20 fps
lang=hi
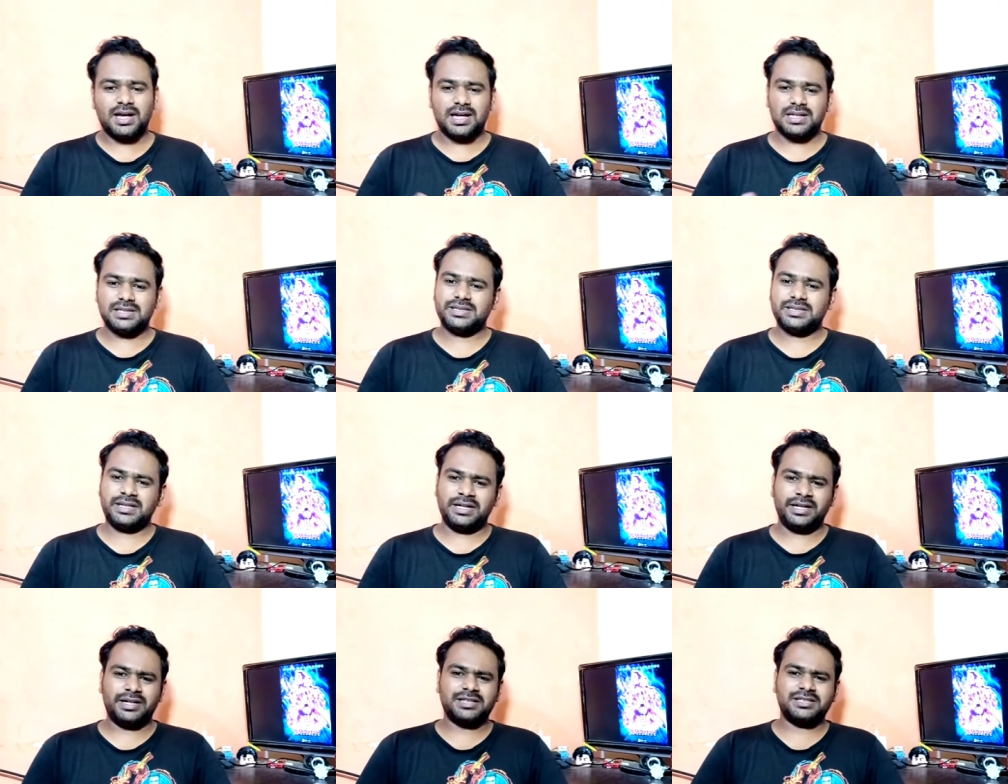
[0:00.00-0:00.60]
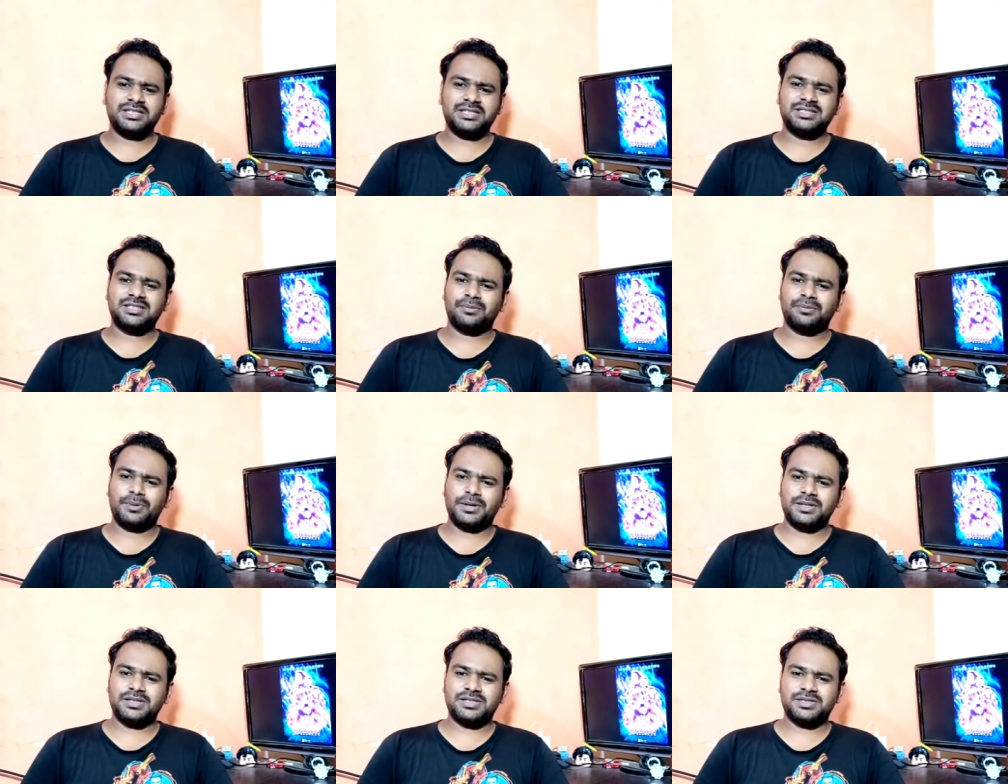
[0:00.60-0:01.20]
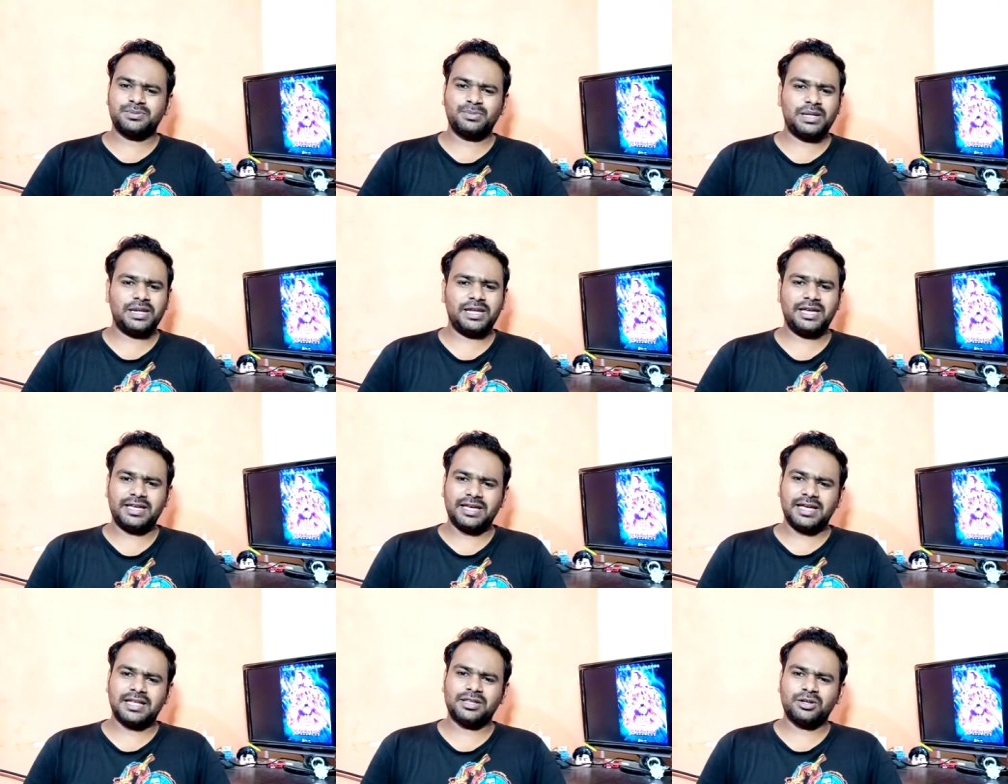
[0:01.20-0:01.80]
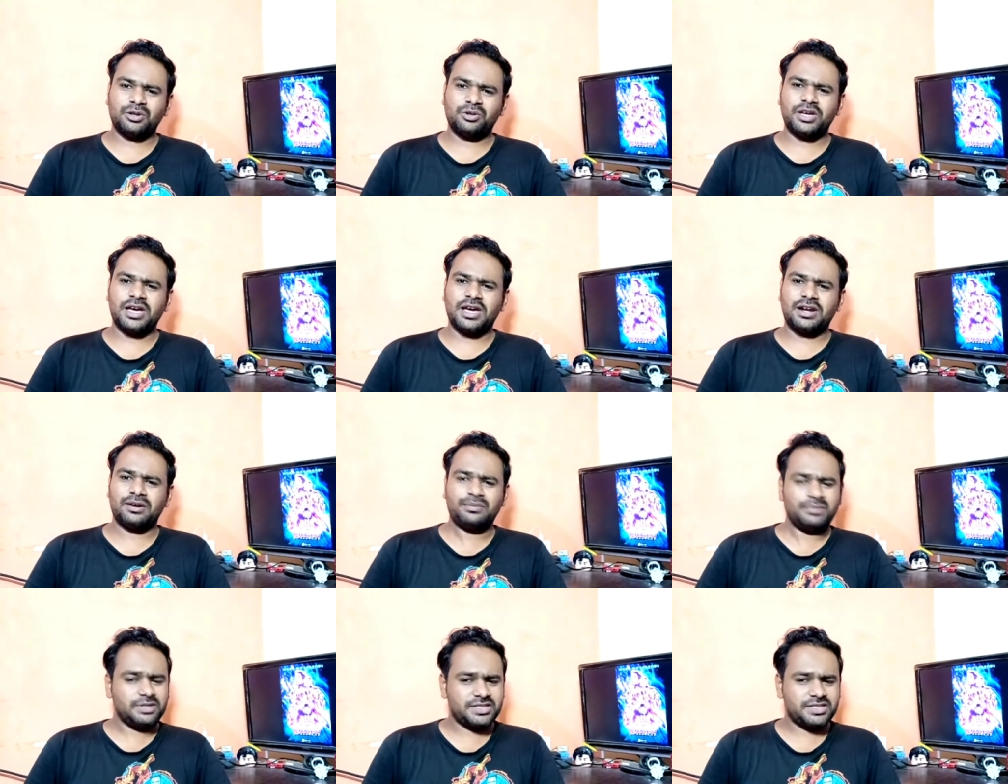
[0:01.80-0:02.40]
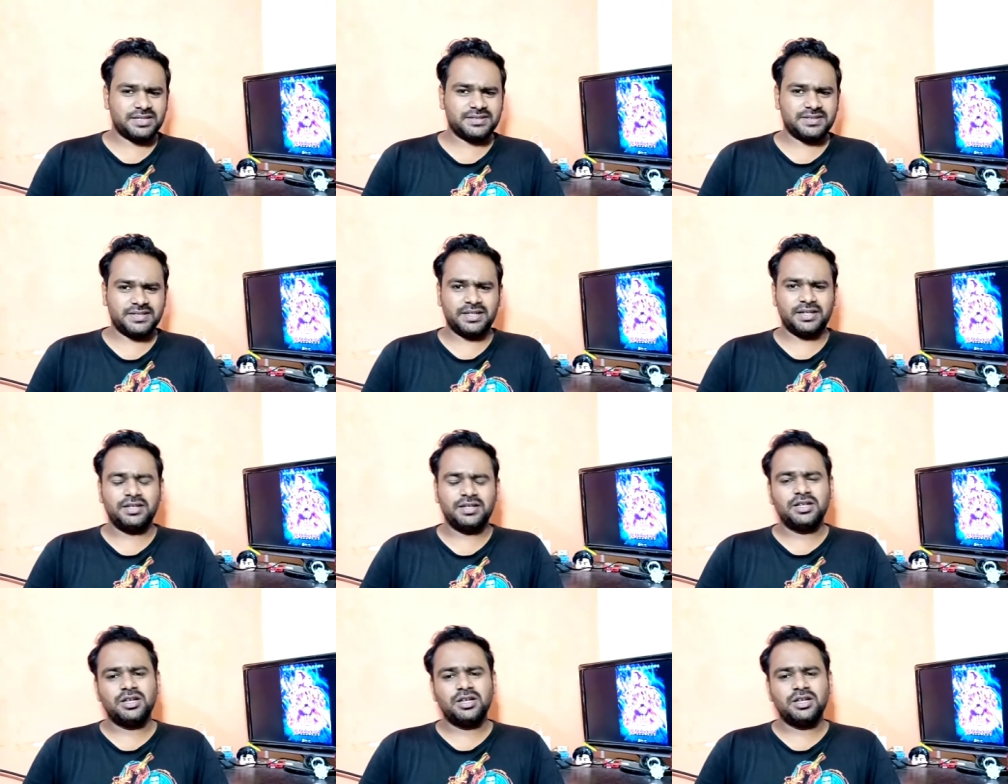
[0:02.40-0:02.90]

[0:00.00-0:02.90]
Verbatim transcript: ऐसे ही इंटरेस्टिंग सरप्राइजेस मैं लेके आता हूँ यार हमेशा से